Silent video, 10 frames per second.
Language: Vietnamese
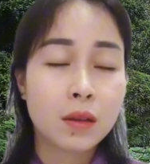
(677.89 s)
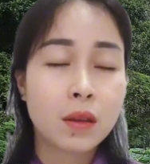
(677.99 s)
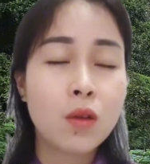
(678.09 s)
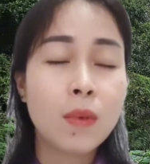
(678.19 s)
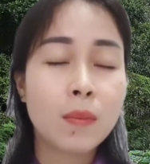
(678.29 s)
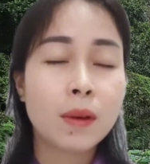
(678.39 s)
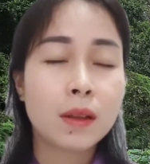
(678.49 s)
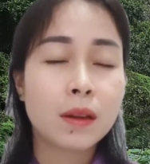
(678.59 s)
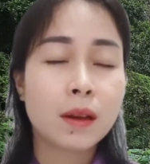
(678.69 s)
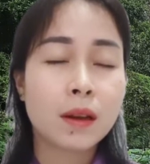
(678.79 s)
nếu mà
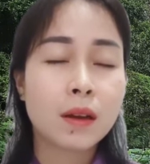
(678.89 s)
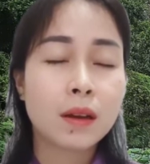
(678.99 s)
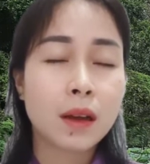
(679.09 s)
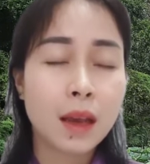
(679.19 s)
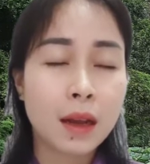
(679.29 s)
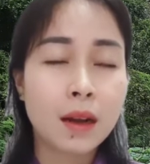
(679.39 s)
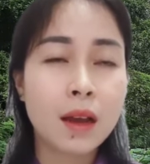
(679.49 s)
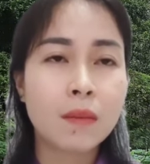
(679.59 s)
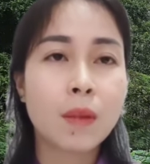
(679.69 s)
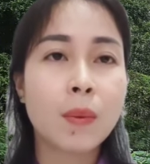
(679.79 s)
mình à, hiền đó
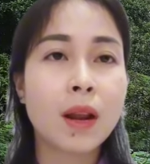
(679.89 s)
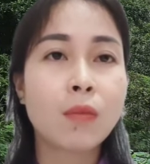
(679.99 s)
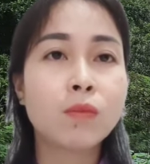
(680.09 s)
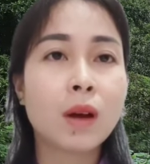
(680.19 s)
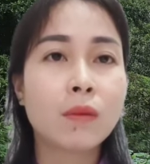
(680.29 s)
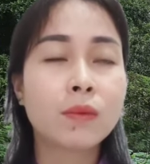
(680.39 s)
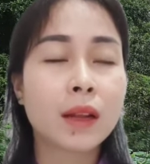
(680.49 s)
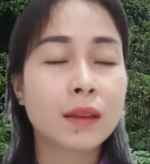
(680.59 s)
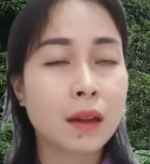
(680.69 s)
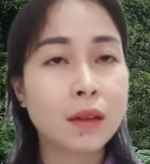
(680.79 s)
mà mình không không
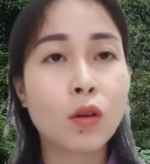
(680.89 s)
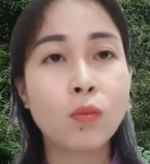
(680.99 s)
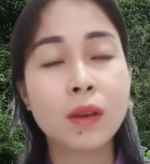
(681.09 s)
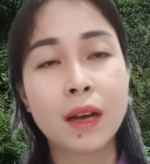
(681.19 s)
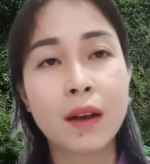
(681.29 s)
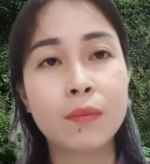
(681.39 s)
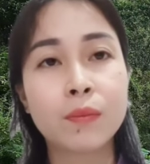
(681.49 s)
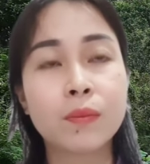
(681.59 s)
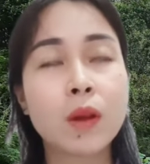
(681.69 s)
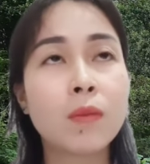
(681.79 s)
thanh tịnh cũng như không
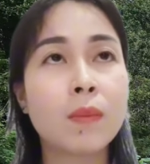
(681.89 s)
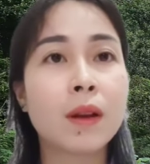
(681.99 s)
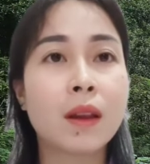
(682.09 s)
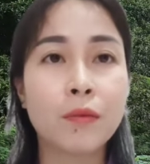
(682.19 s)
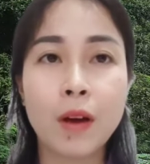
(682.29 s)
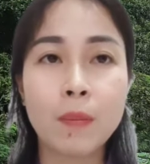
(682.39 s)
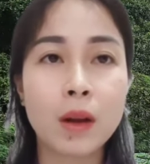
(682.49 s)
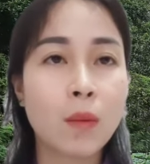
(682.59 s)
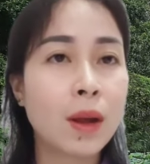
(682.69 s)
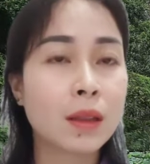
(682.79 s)
nếu mà mình niệm phật
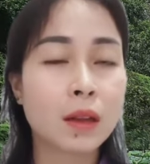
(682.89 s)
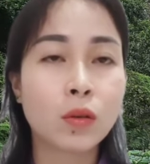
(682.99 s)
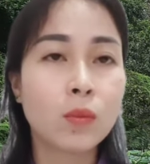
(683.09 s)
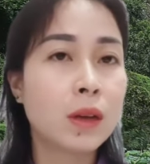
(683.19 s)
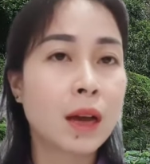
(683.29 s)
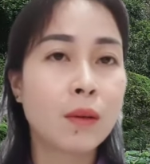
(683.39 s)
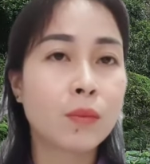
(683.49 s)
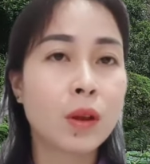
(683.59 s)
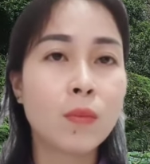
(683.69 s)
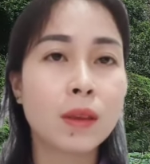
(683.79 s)
mình không thanh tịnh cũng như
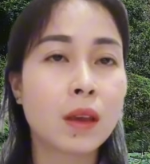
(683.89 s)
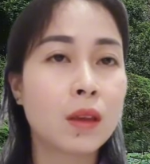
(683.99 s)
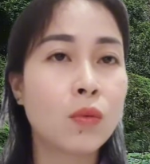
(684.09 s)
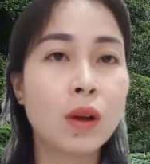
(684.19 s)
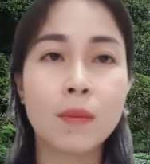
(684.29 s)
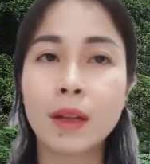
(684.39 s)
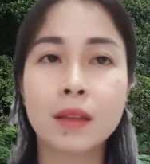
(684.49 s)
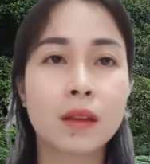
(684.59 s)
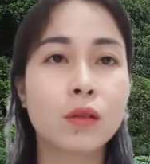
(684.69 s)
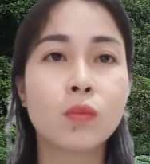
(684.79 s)
không nếu mà chị chú không
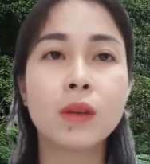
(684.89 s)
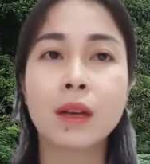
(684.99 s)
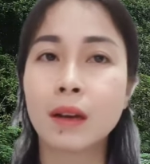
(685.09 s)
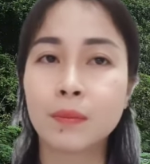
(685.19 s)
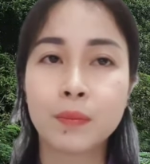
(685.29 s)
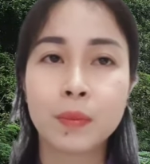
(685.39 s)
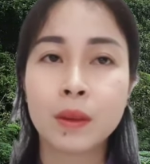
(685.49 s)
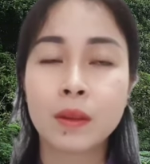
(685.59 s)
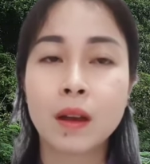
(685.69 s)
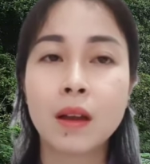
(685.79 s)
thanh tịnh cũng như không
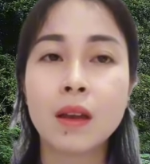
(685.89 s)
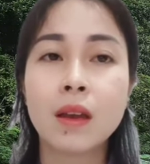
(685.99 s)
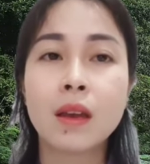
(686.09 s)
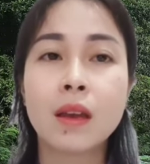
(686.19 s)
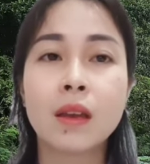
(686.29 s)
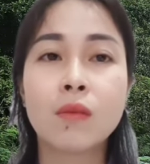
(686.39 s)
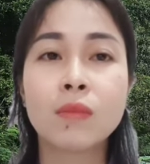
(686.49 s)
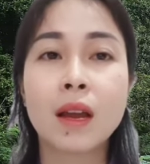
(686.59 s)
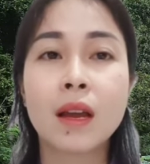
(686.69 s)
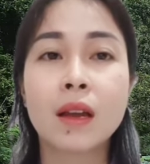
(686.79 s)
đó thì
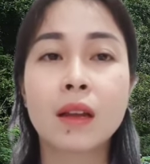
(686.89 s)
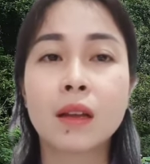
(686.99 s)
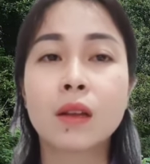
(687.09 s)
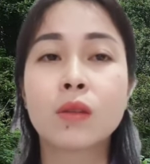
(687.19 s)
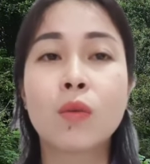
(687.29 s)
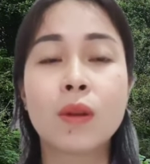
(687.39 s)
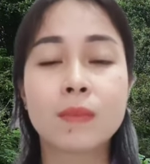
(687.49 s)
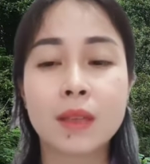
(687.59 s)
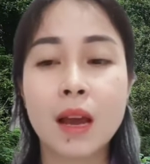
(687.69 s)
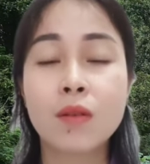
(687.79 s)
chúng ta tu
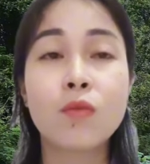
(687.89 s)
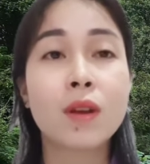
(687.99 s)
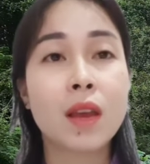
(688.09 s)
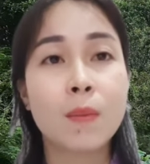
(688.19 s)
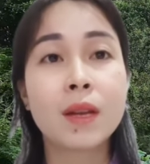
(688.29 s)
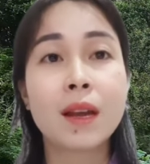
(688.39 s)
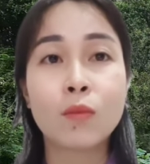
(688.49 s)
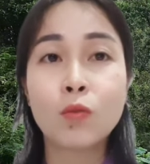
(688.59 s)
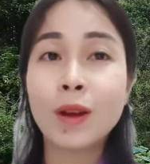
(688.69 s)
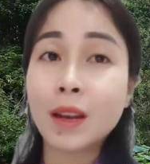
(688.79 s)
làm sao để quay về bên
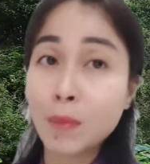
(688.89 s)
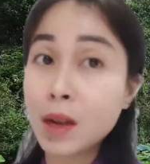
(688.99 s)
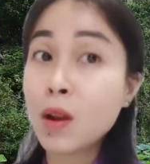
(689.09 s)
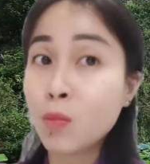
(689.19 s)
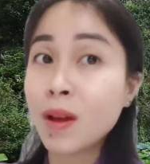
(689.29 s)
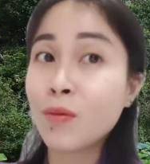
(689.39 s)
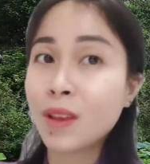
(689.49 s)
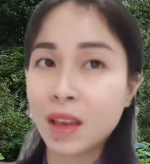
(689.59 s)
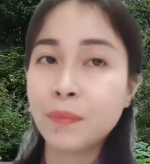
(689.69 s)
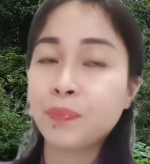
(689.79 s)
trong của mình mới đúng đó
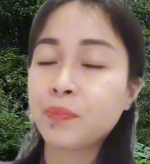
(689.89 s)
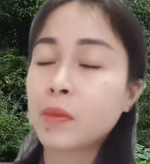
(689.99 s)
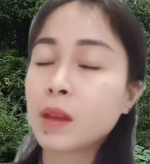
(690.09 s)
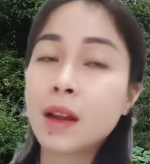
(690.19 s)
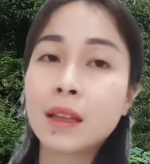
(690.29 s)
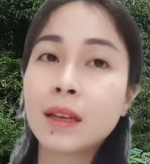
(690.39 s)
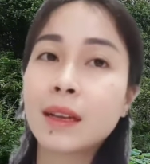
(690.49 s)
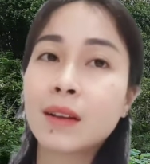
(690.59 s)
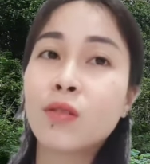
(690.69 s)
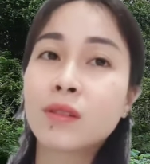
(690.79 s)
quý vị đó là
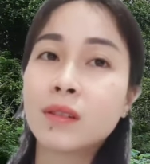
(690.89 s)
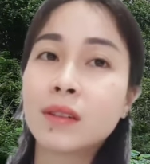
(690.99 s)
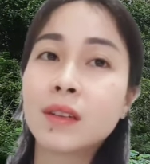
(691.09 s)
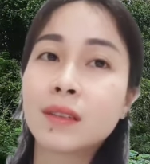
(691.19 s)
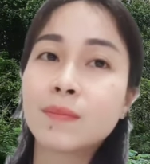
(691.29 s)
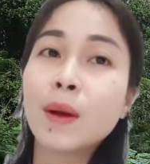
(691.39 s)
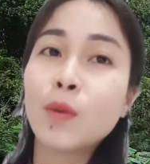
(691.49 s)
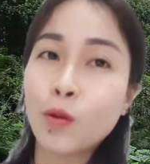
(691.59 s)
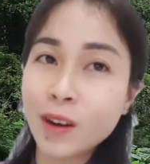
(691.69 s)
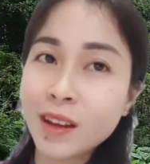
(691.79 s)
tắt con đường là bắt
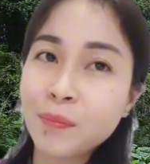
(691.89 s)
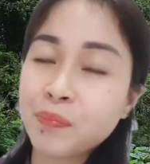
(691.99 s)
buộc đó